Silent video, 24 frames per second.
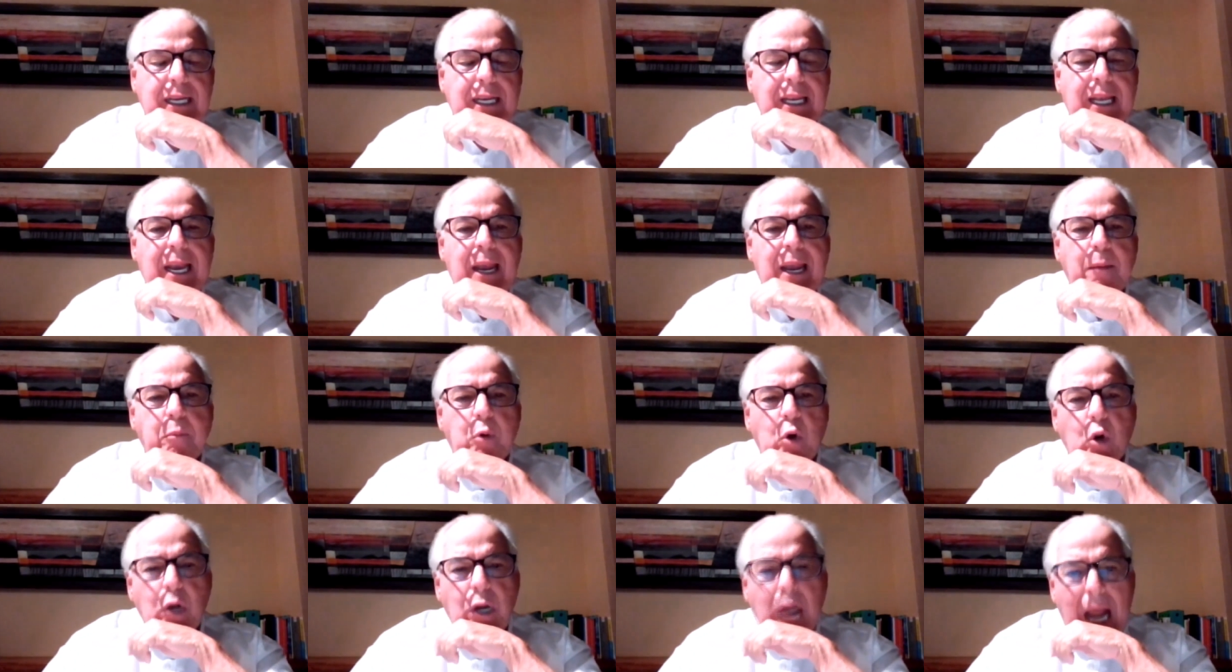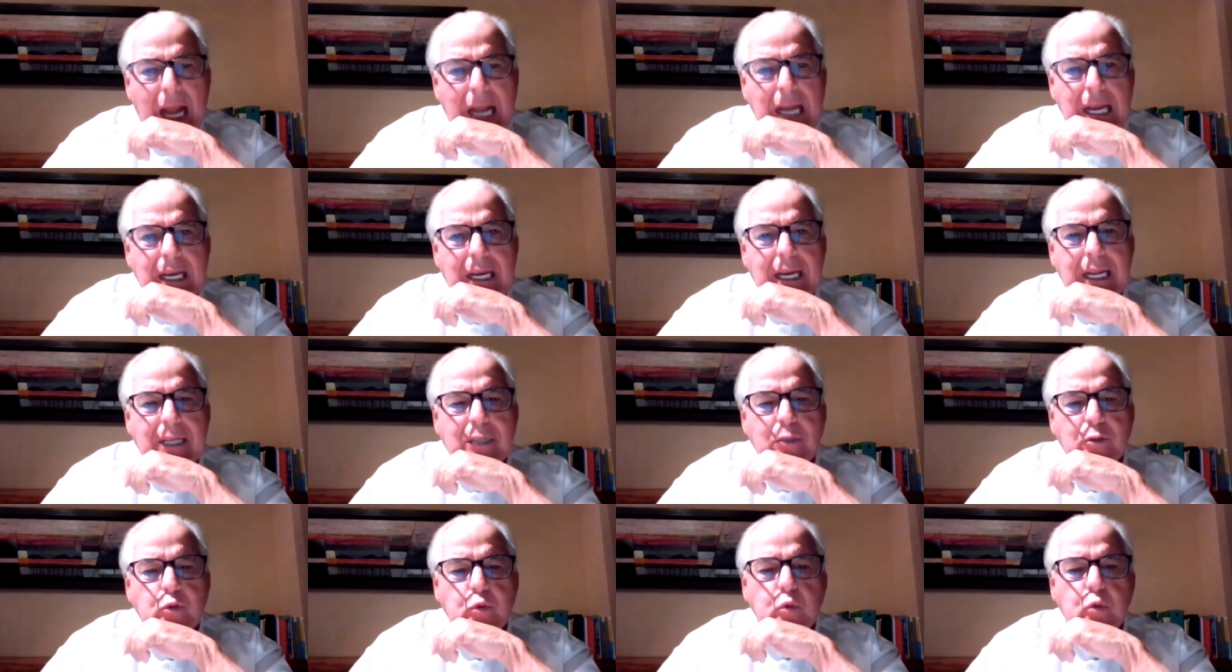de que la moral
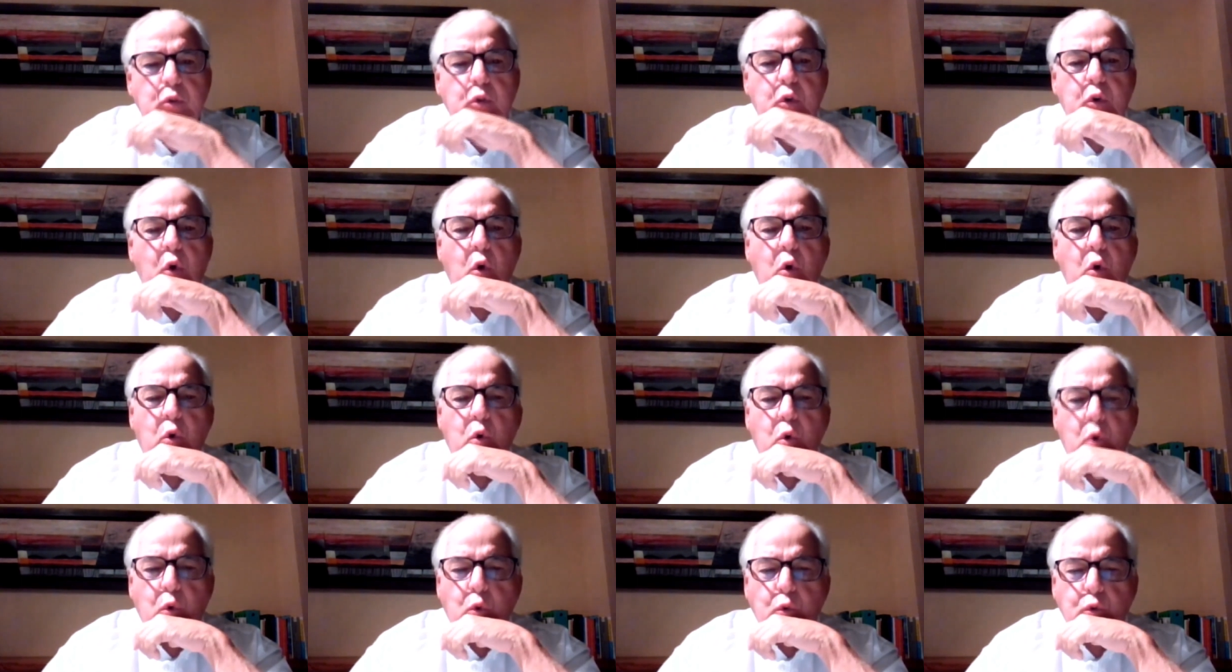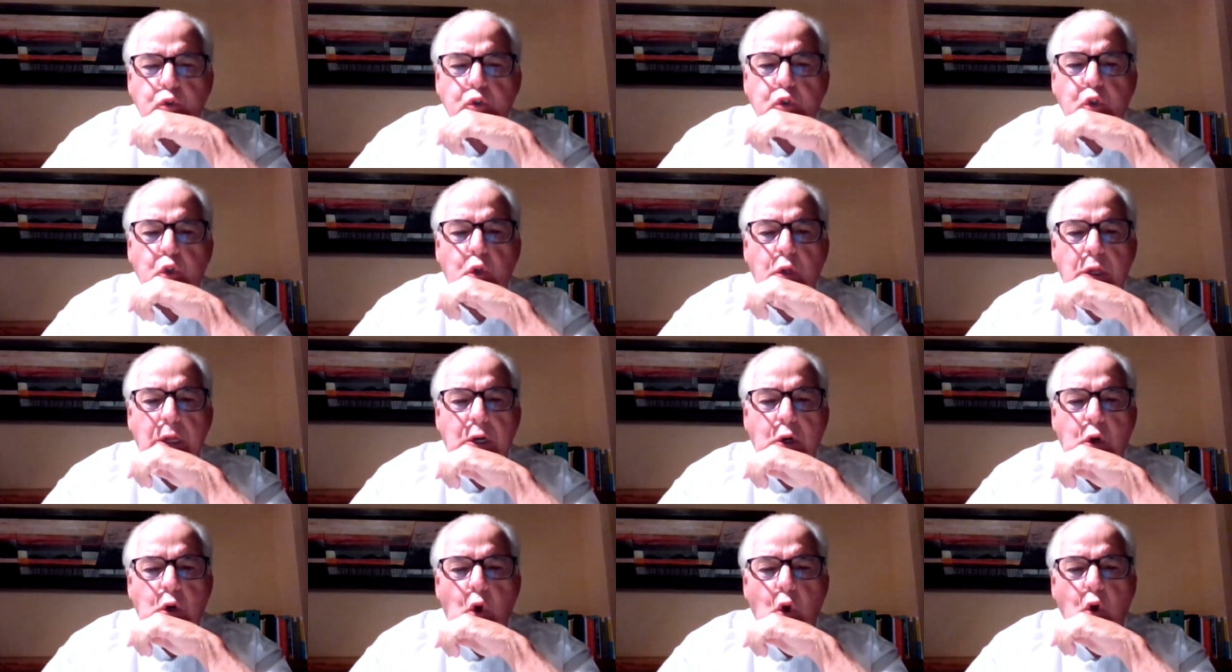es un conjunto
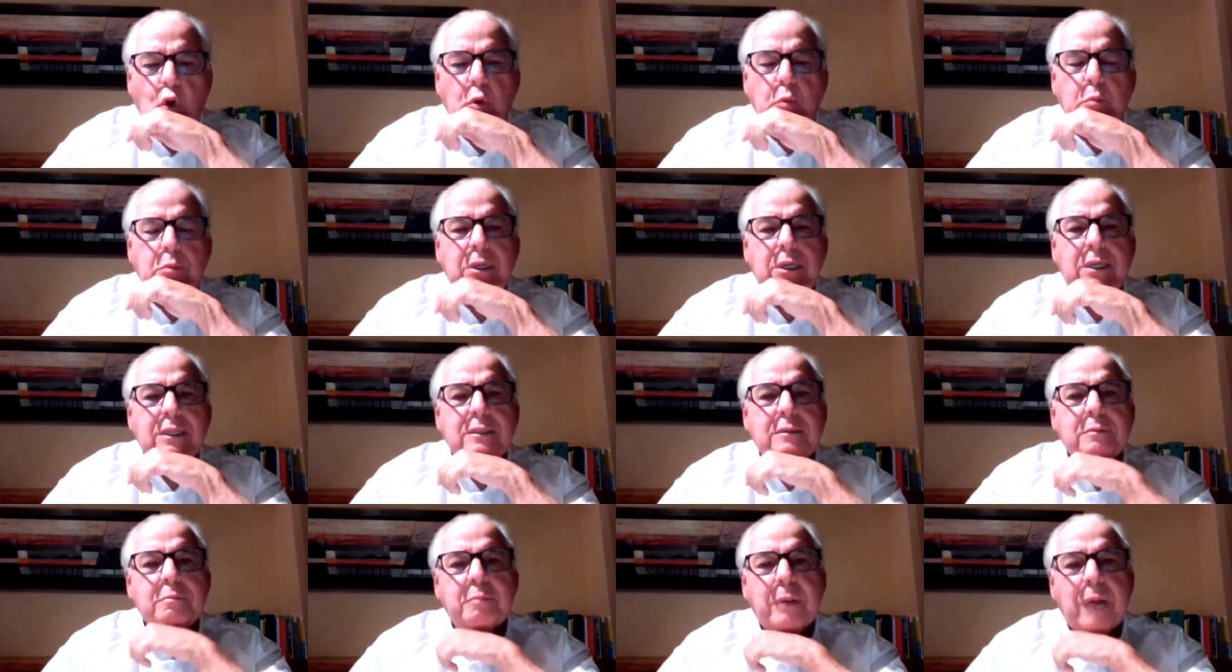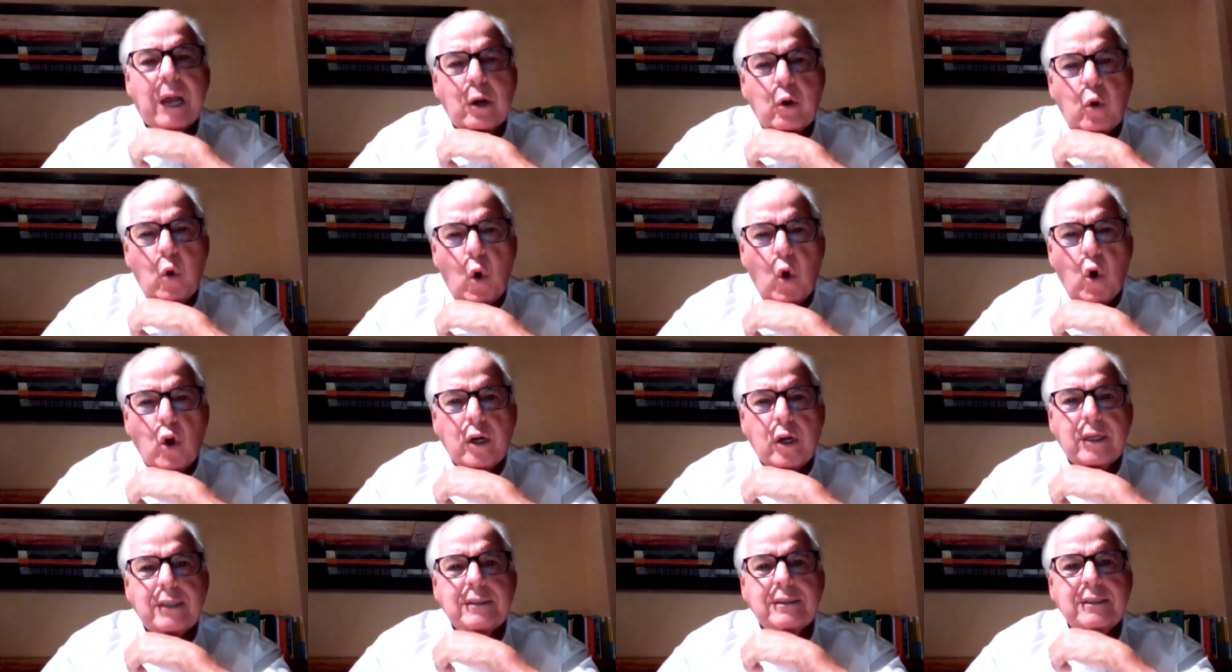de normas,
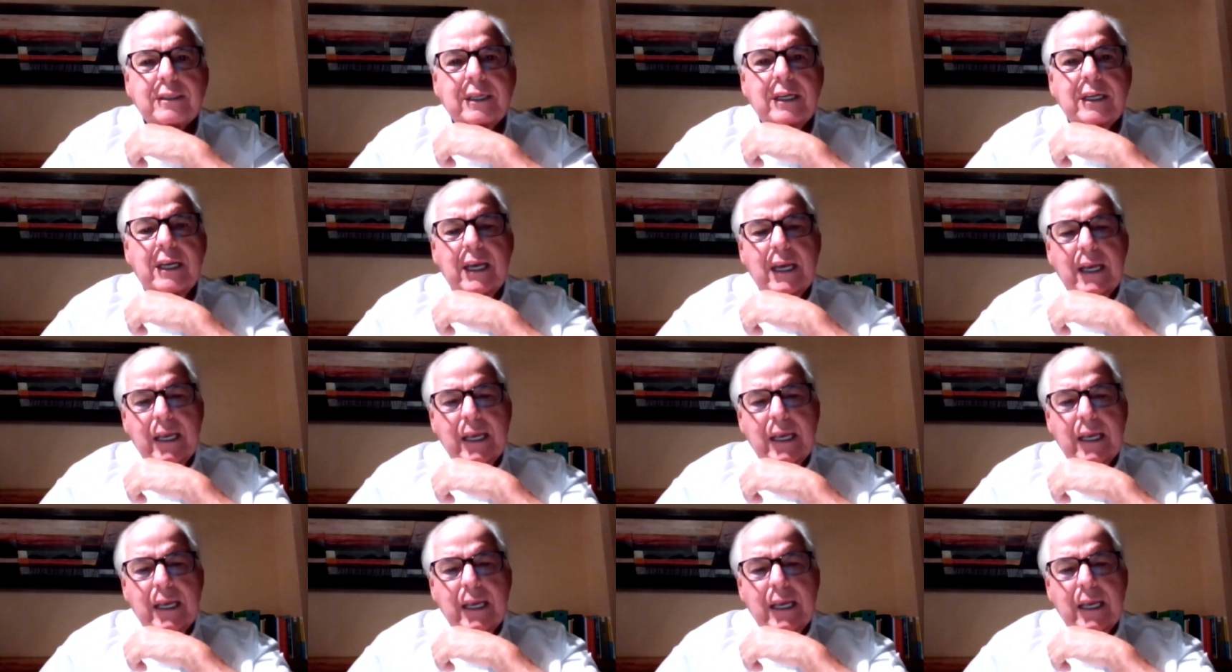valores